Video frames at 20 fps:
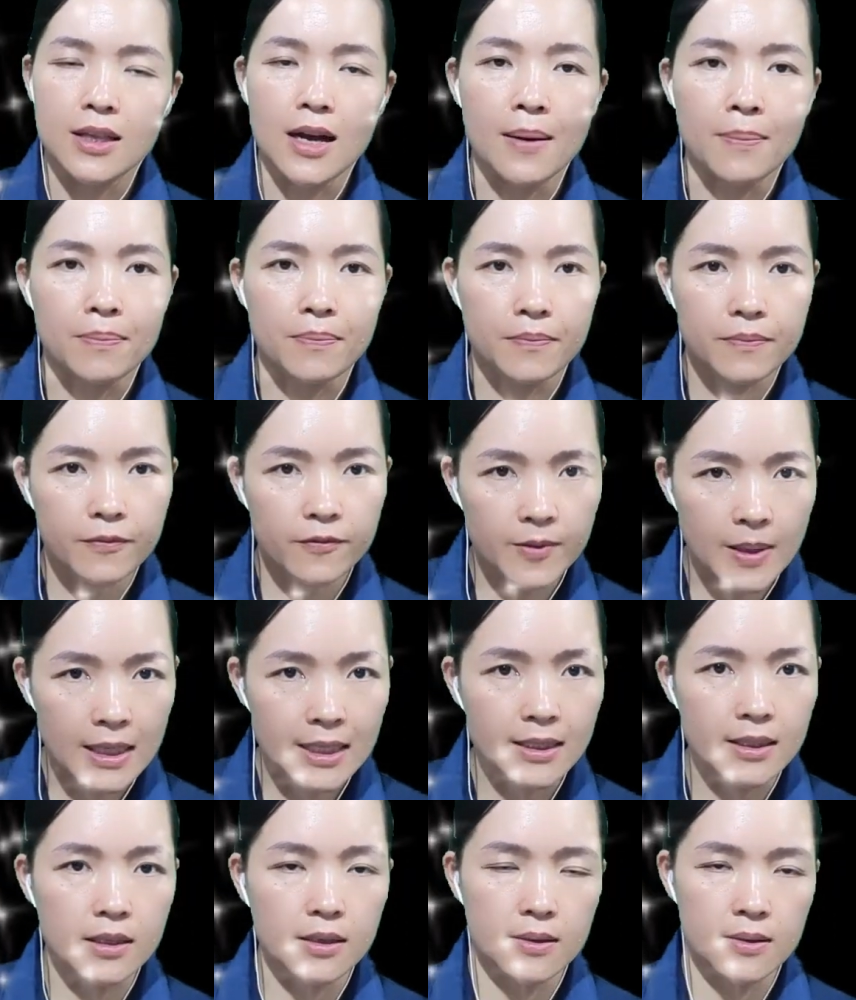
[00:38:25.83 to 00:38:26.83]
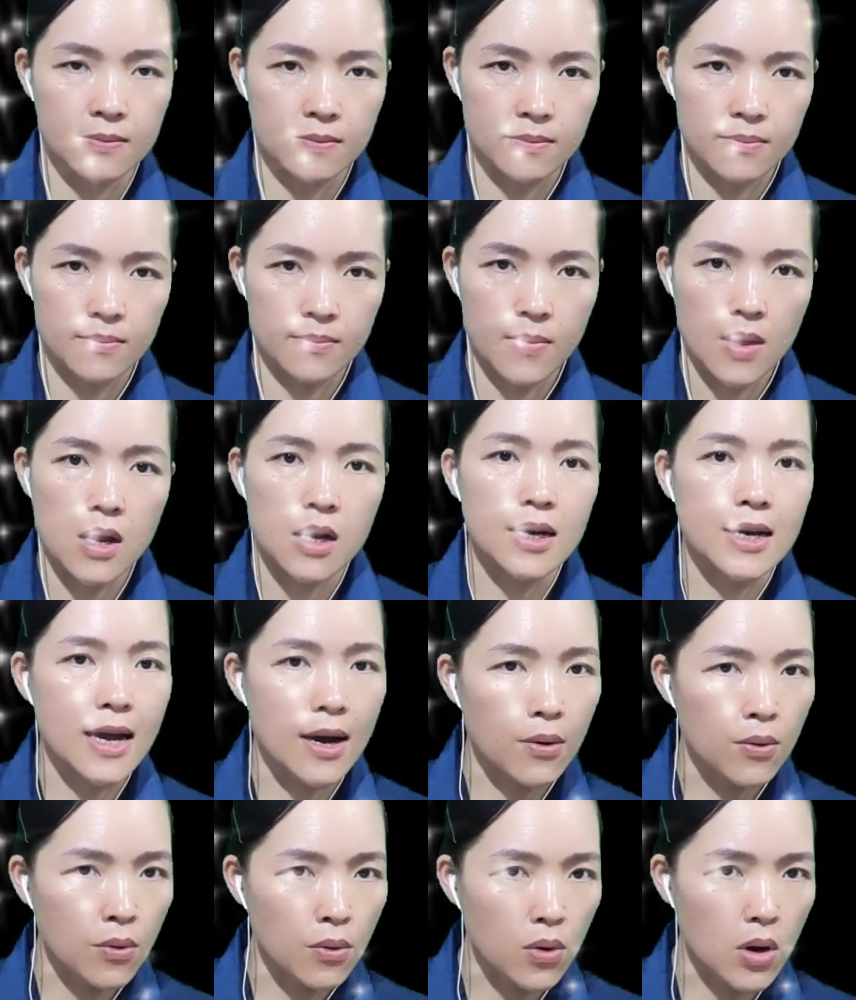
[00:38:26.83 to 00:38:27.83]
thập bất tương,
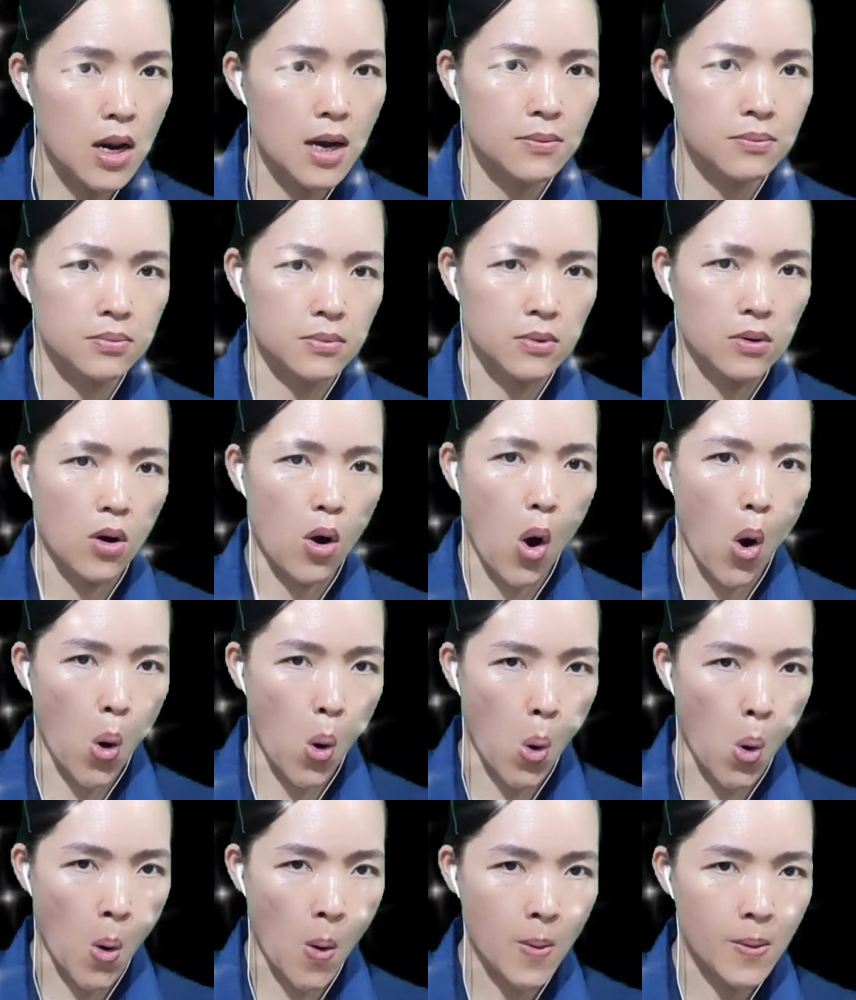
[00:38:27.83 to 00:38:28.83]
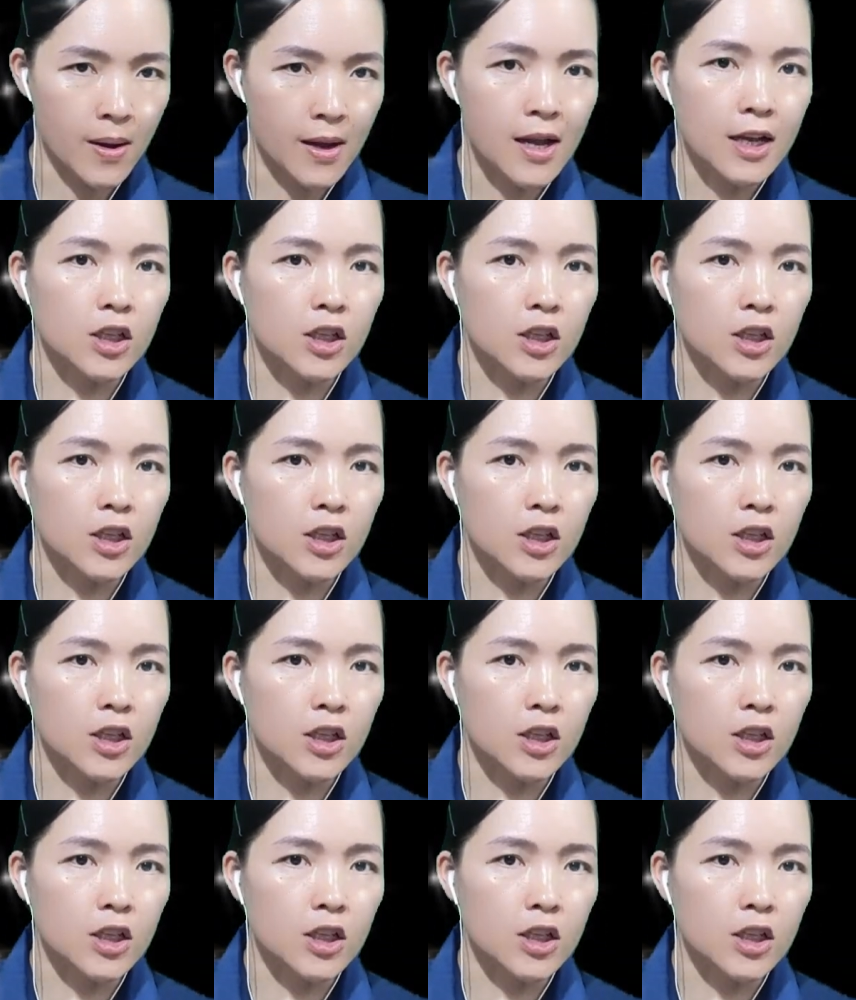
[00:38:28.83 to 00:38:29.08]
đầu long hổ,